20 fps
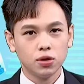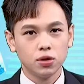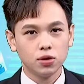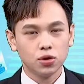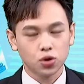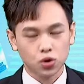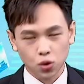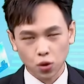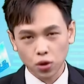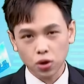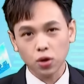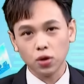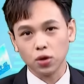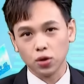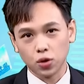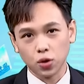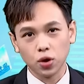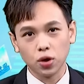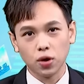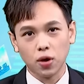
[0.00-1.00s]
所有的
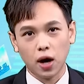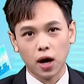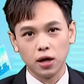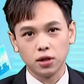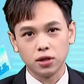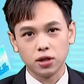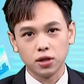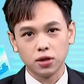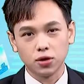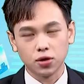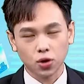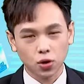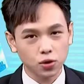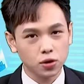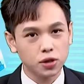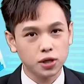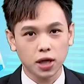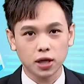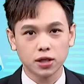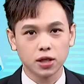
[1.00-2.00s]
多头行情都是
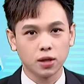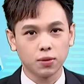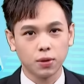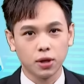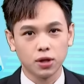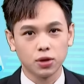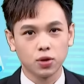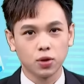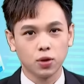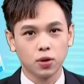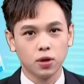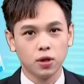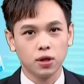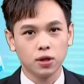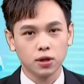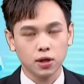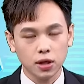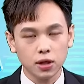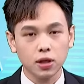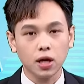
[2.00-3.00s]
上涨没错，
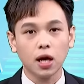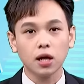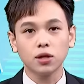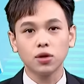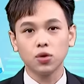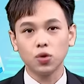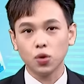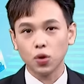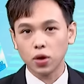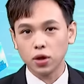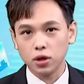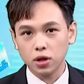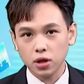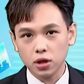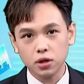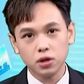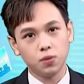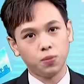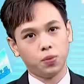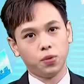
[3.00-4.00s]
但是它的原
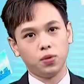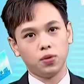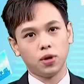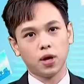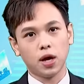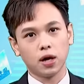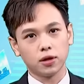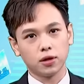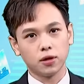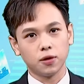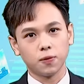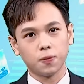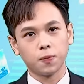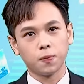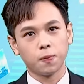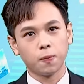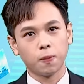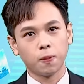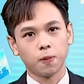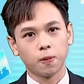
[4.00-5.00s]
因是不一样的。
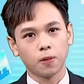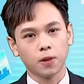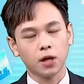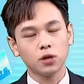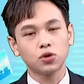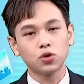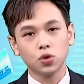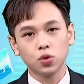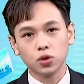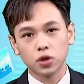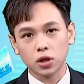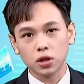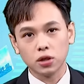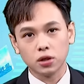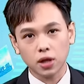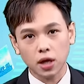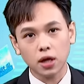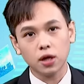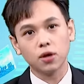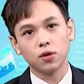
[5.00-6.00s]
它组成的
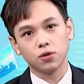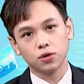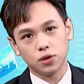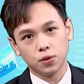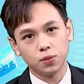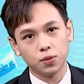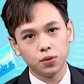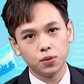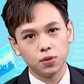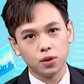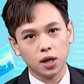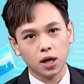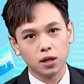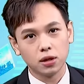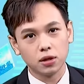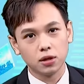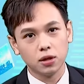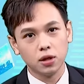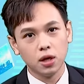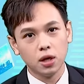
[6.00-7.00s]
内容是不一样
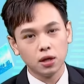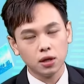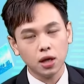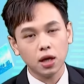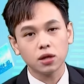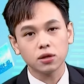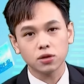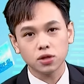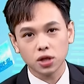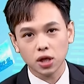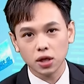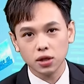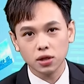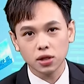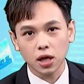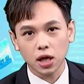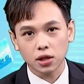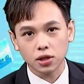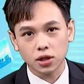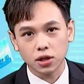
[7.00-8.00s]
的。那成
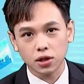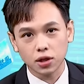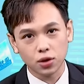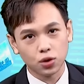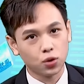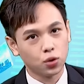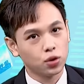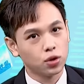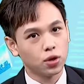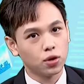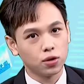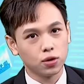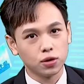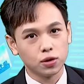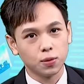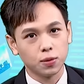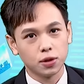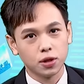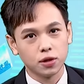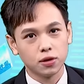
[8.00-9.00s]
长性的多头有
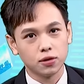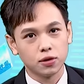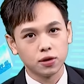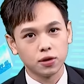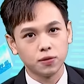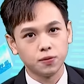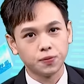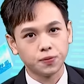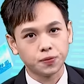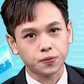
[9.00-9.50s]
什么特色？